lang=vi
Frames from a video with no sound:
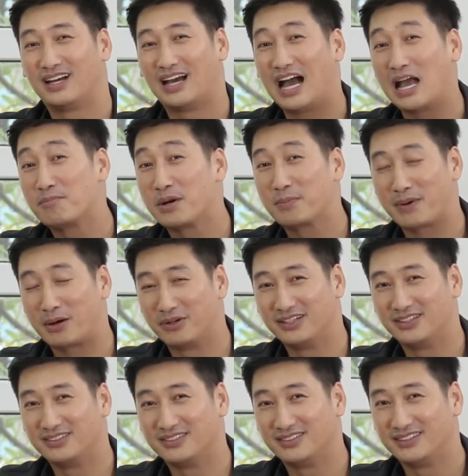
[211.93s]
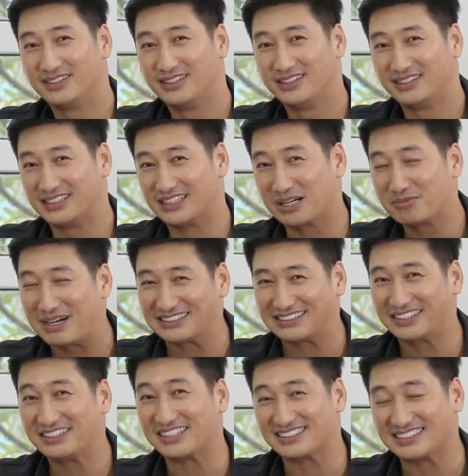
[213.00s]
20 Power thì các bạn
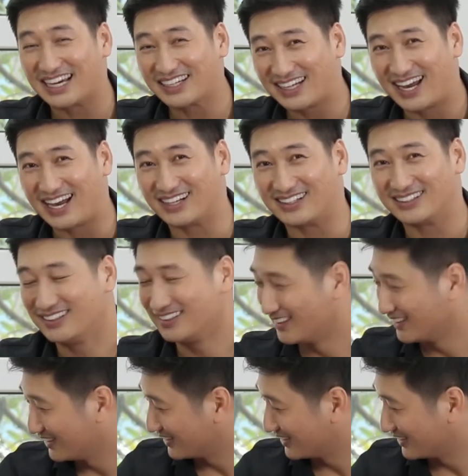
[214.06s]
sẽ được nhãn hàng